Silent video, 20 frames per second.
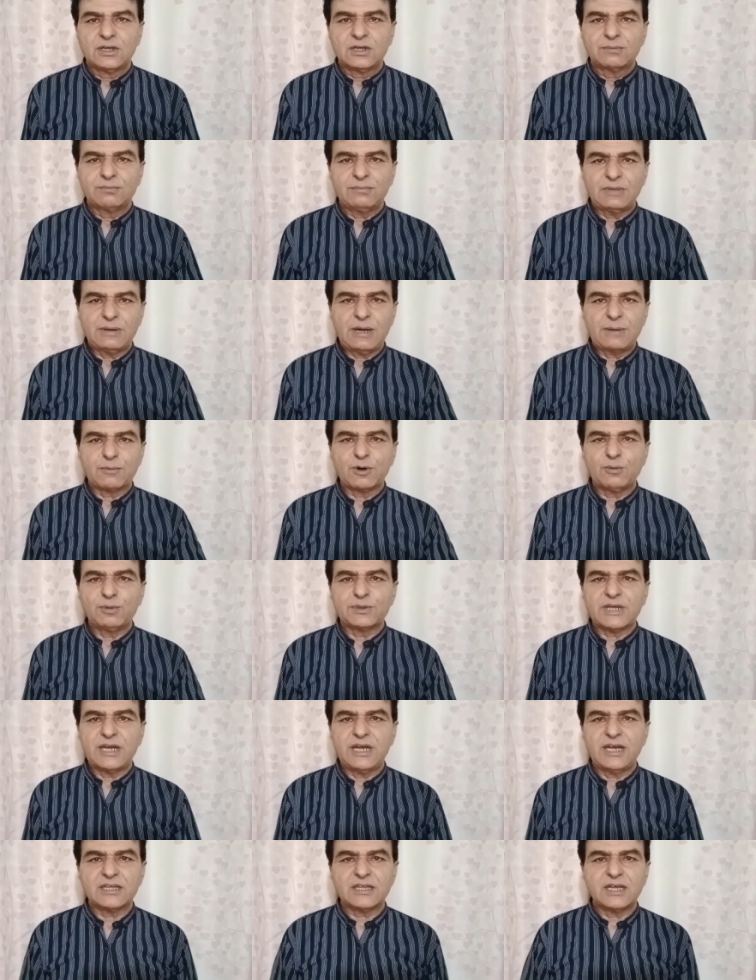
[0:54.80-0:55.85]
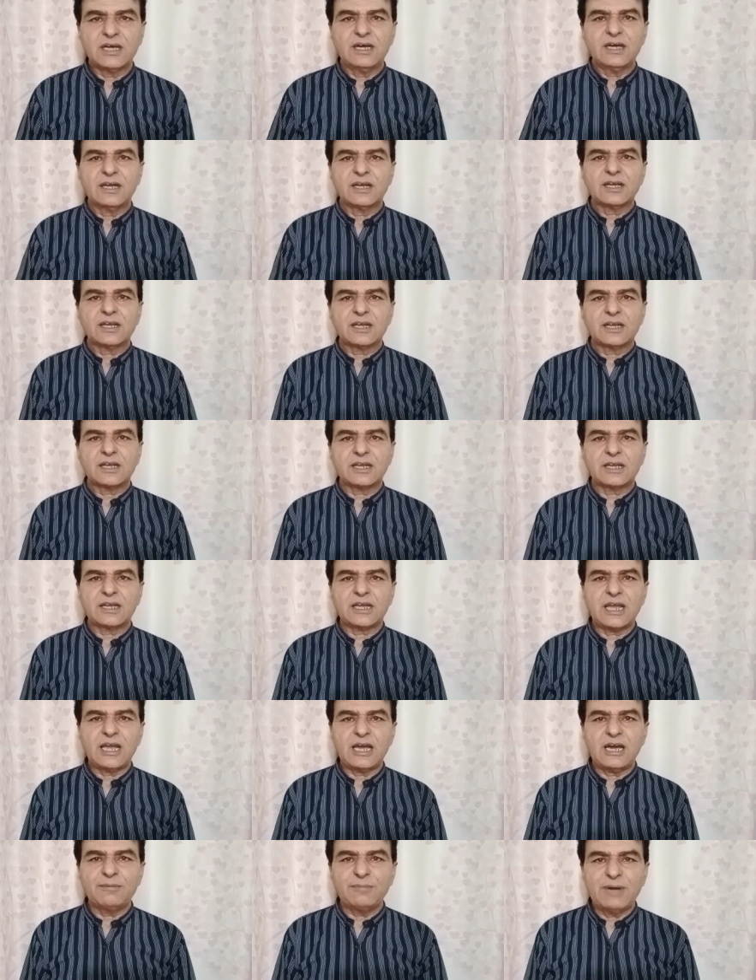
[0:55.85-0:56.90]
मैं आपको बताया था
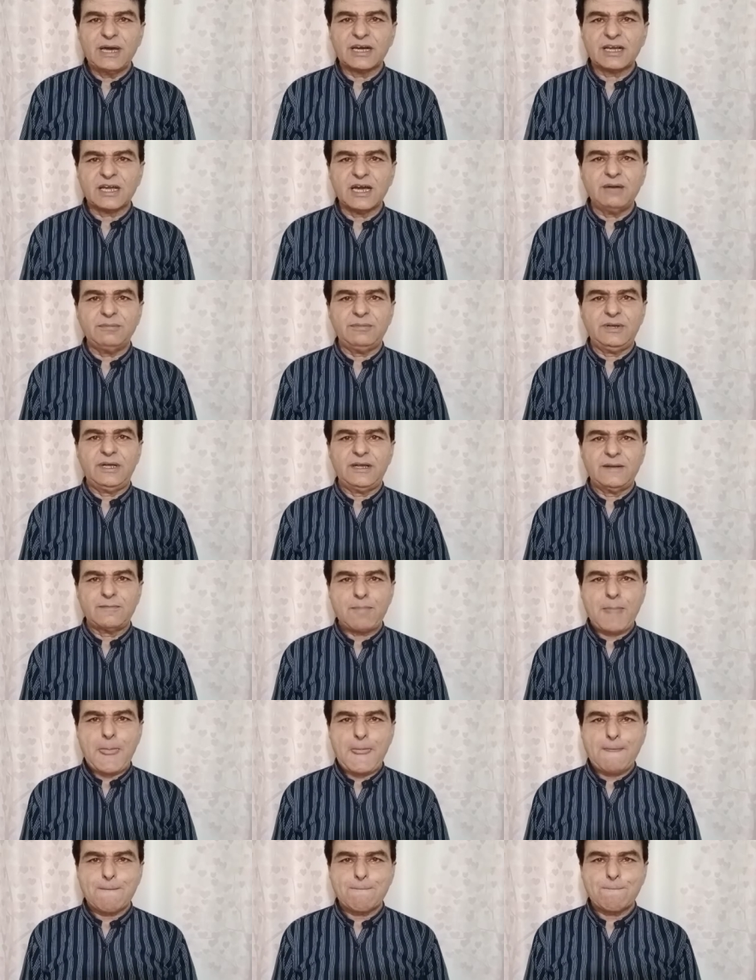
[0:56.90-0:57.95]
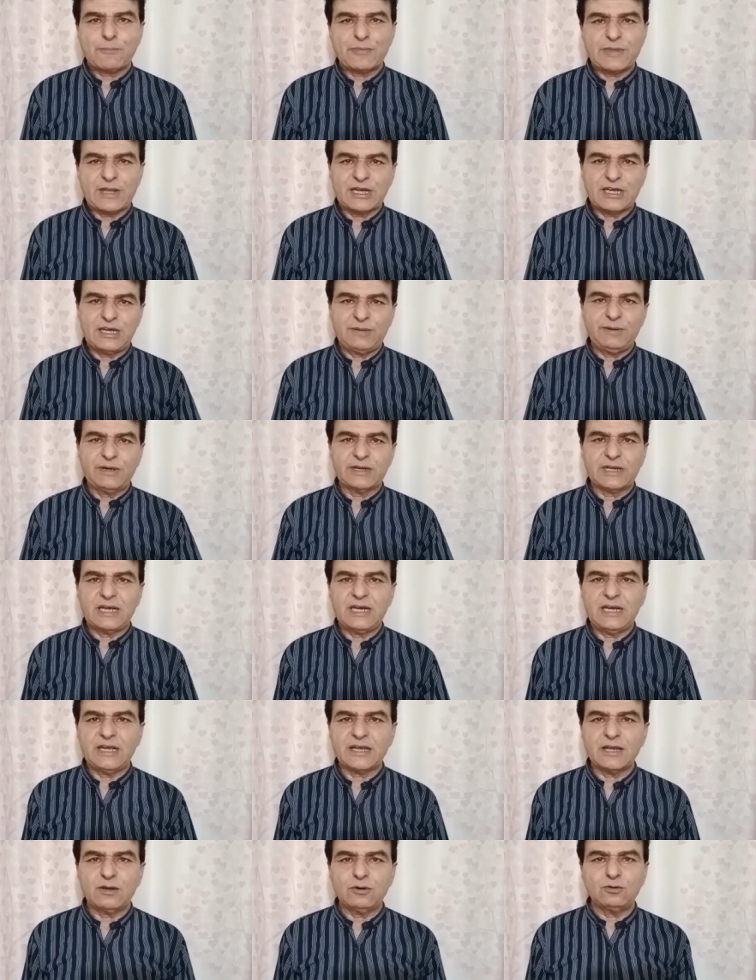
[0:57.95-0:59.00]
कि अमेरिका में तकरीबन कह
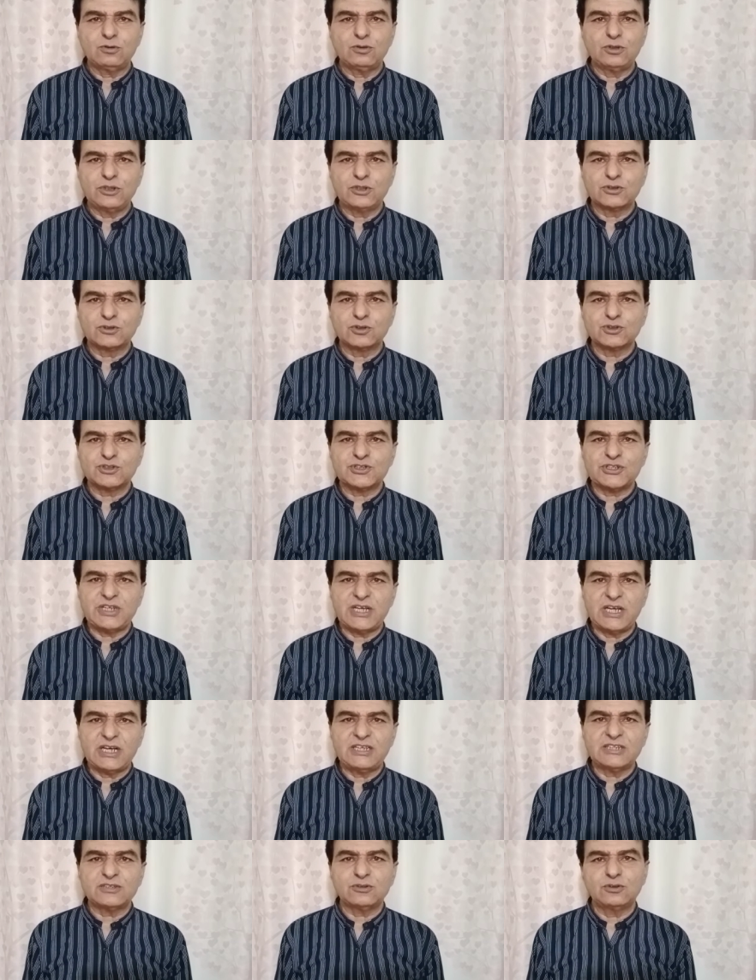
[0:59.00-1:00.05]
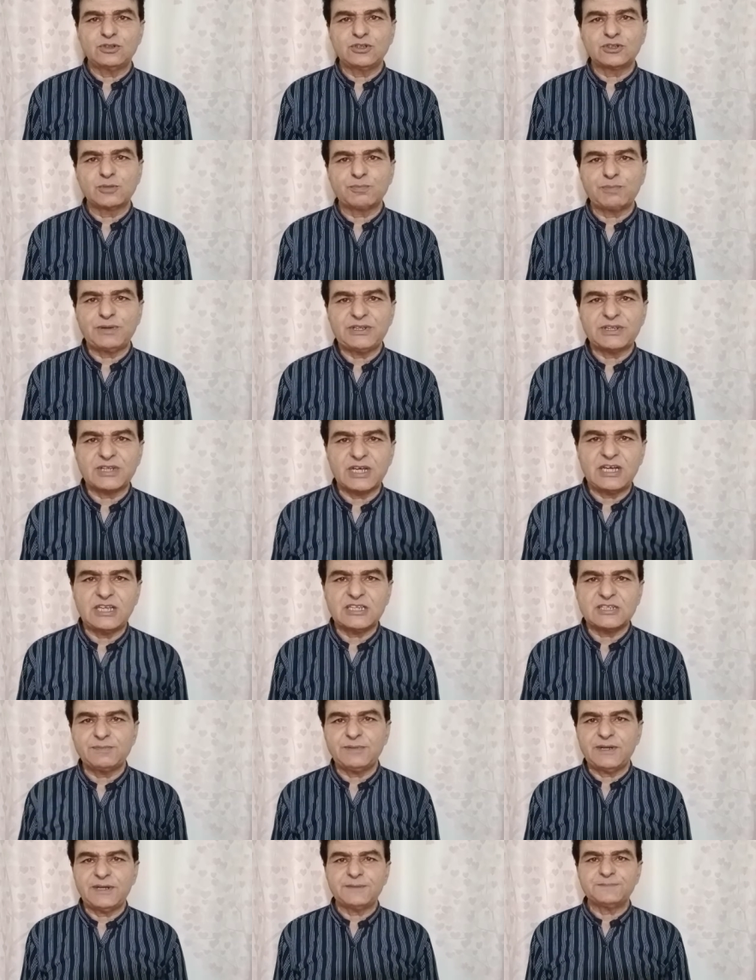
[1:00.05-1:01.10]
लेंगे 1946
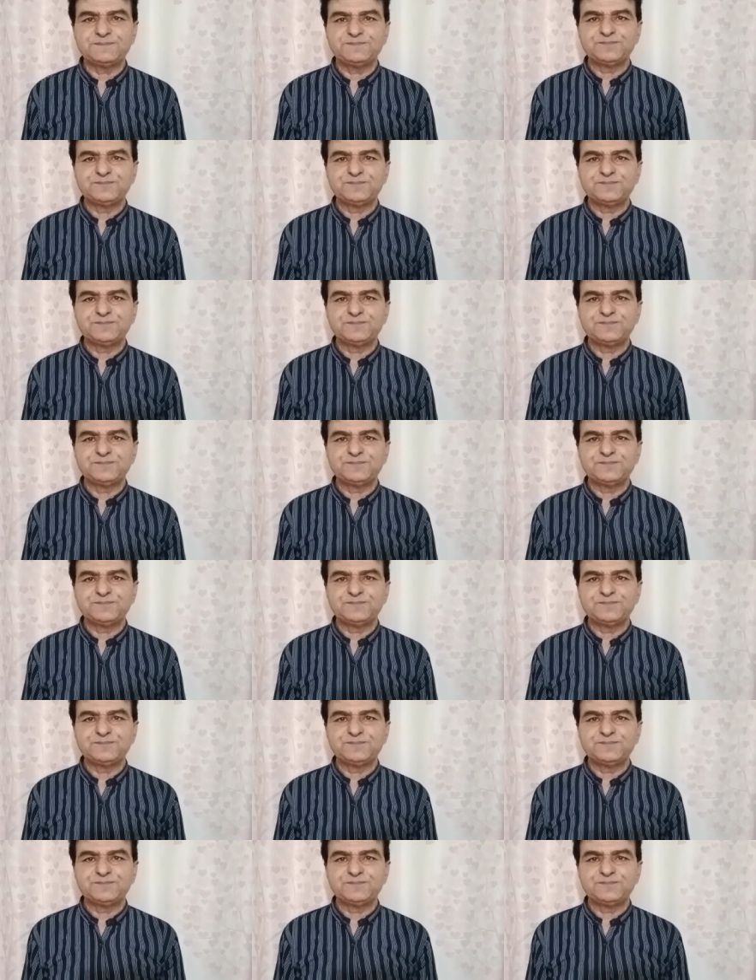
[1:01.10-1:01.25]
1945 में